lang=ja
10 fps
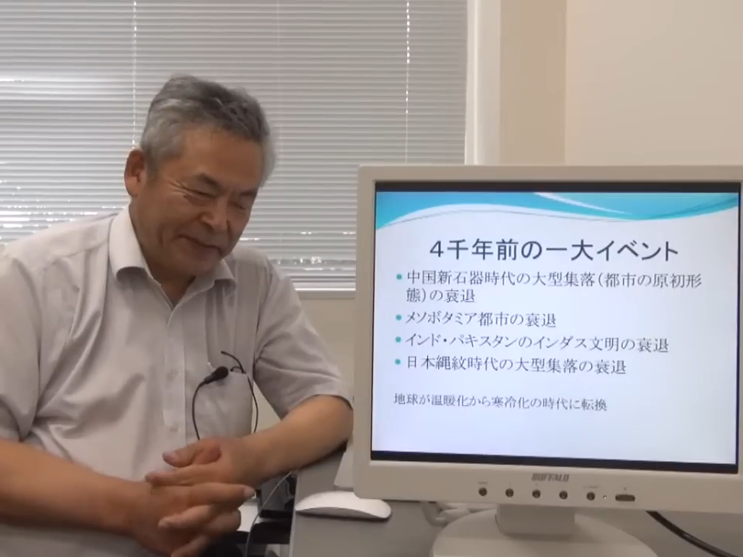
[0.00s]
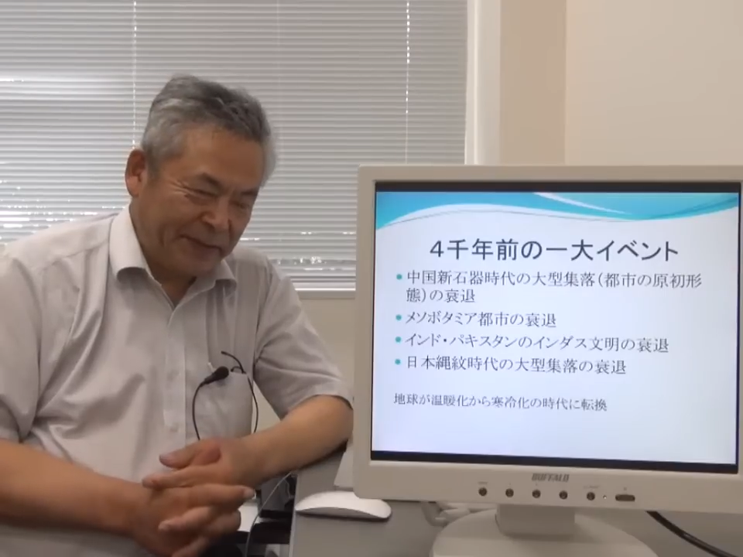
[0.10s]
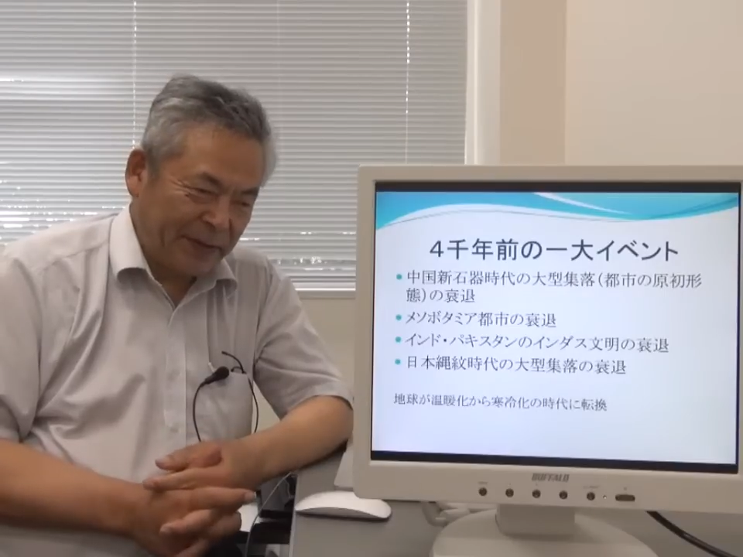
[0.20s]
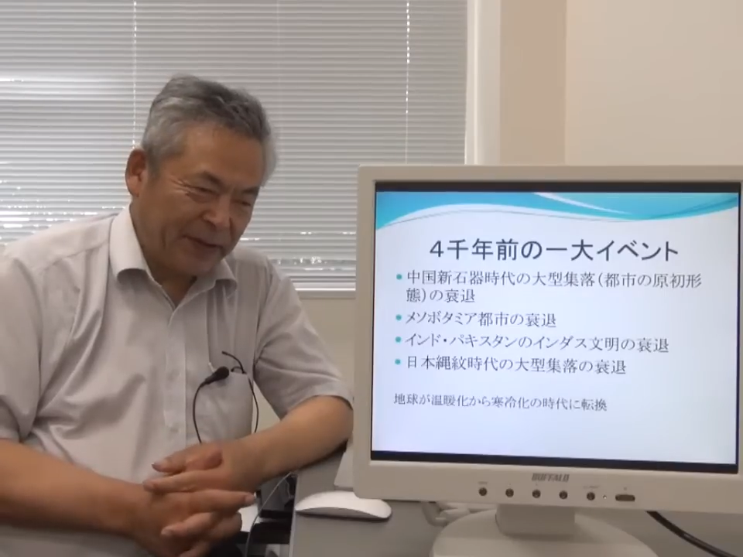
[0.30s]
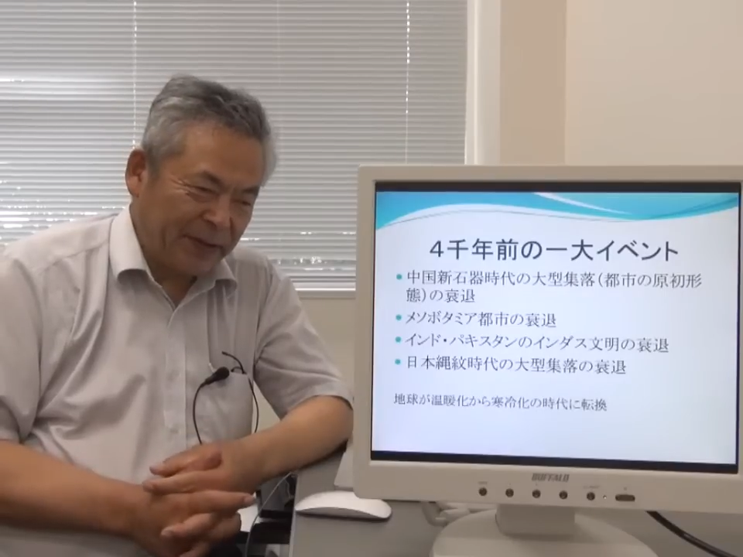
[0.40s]

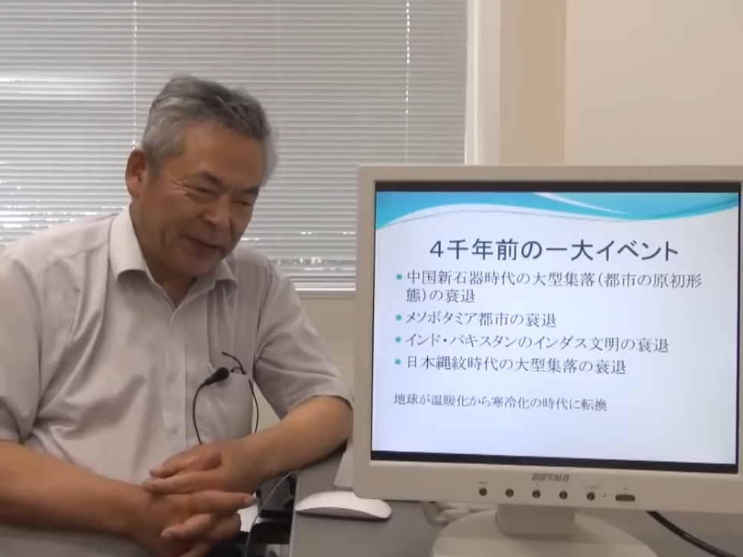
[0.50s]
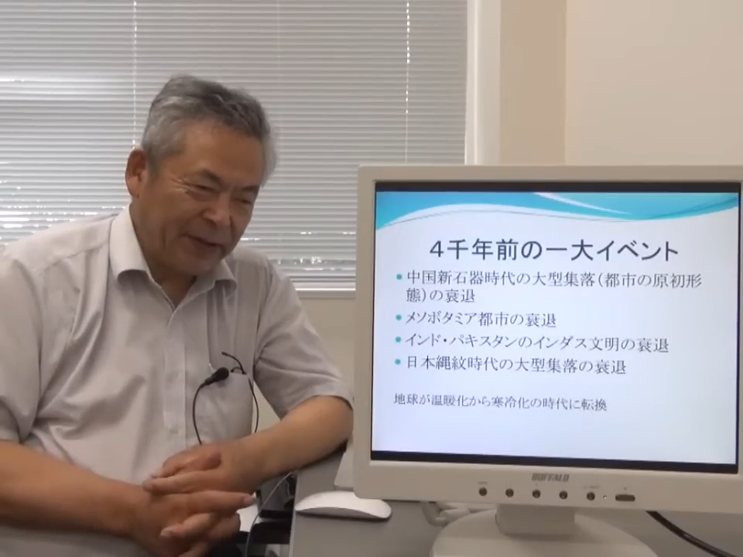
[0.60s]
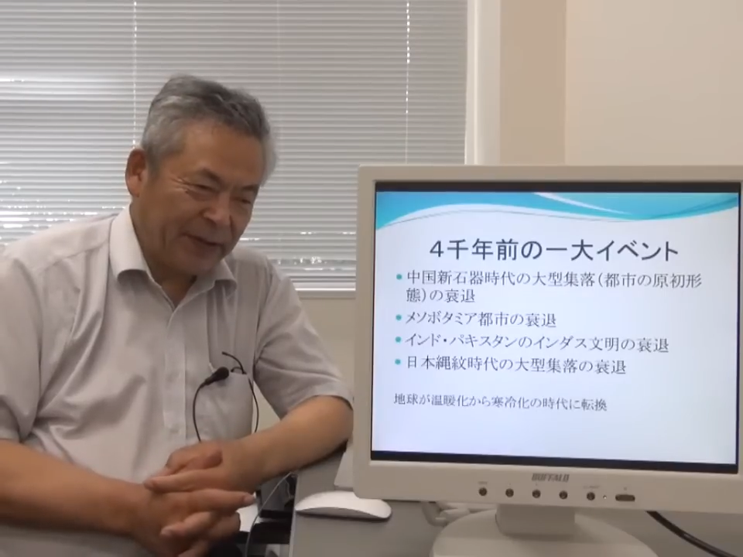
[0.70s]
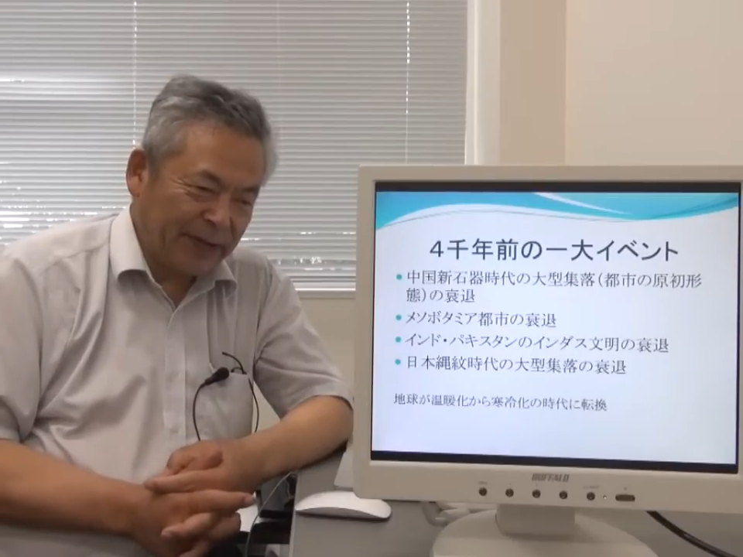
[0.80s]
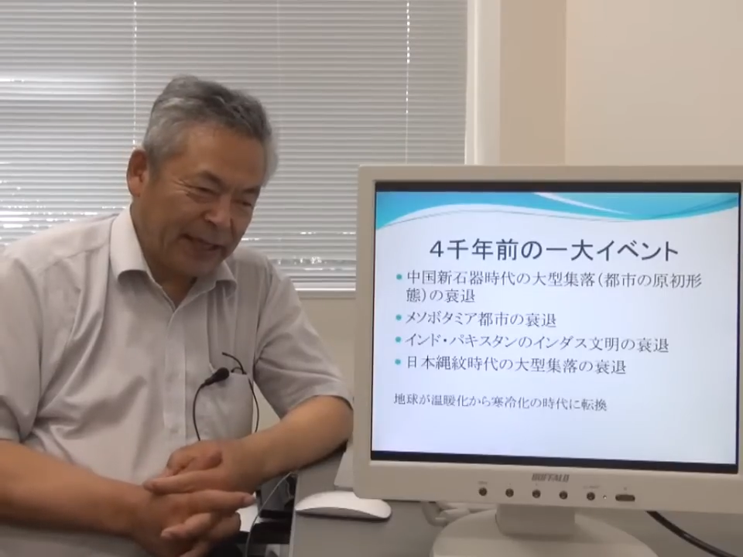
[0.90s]
こと
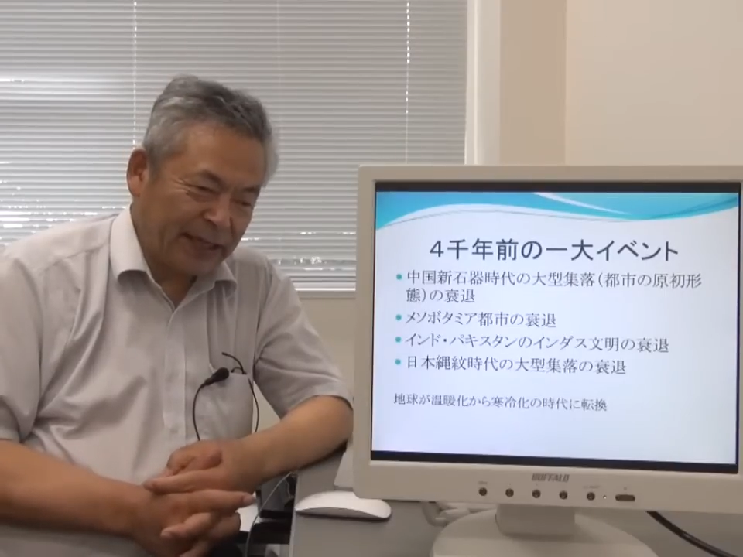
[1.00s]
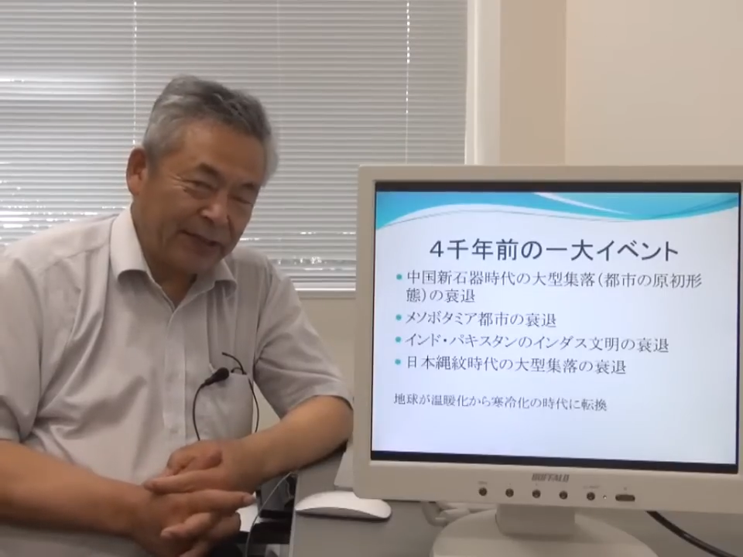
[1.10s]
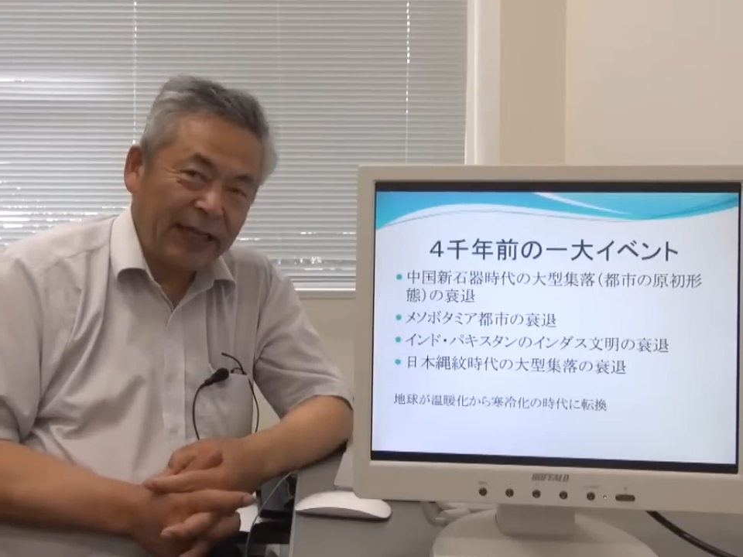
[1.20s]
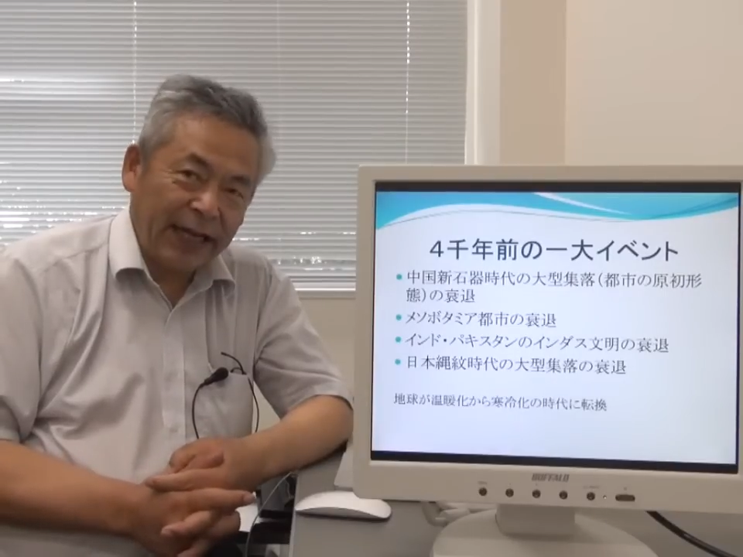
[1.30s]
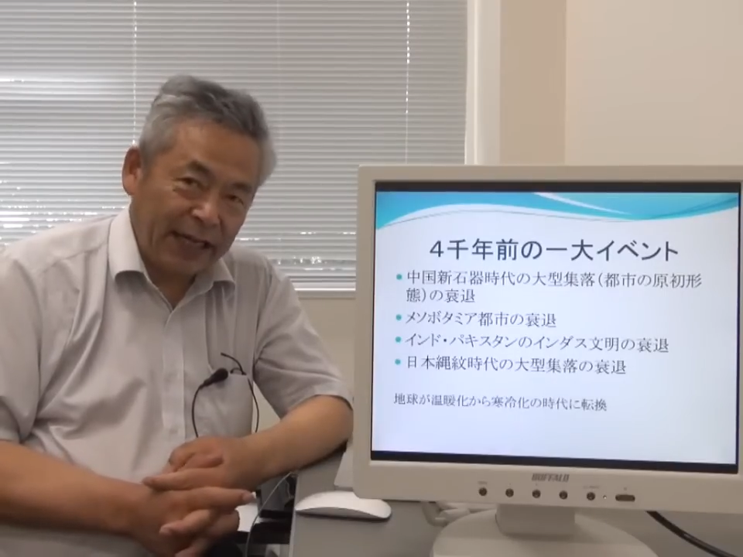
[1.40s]
と同じ
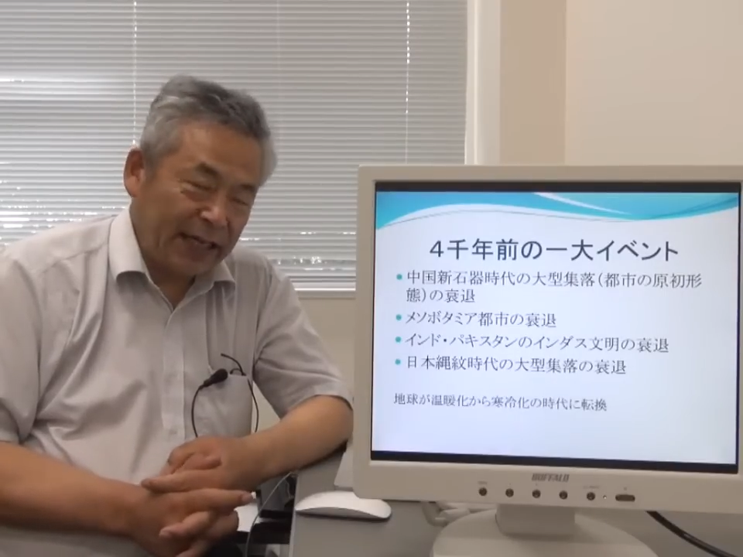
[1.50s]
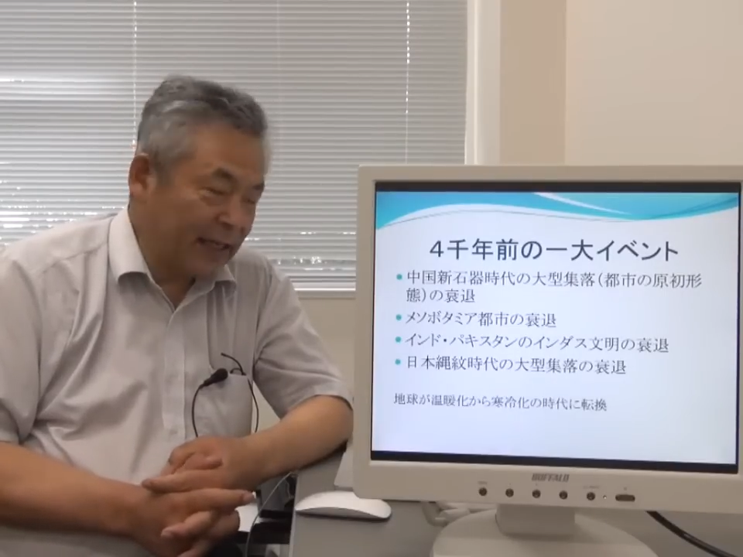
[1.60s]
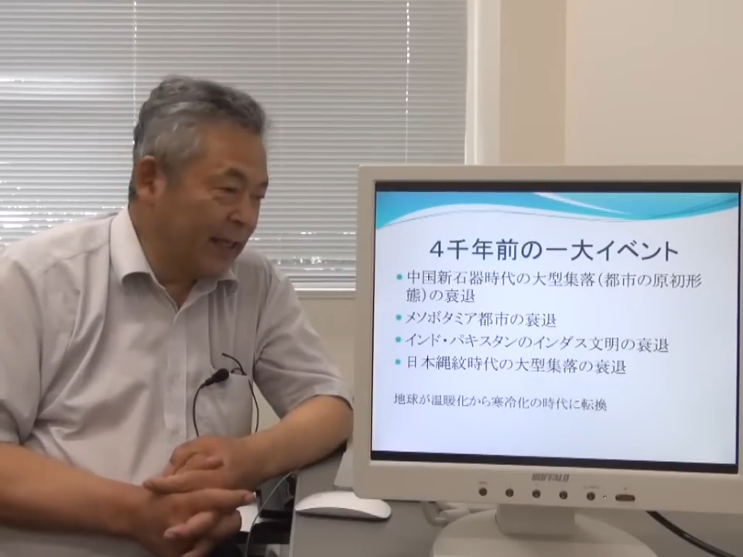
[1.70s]
くらい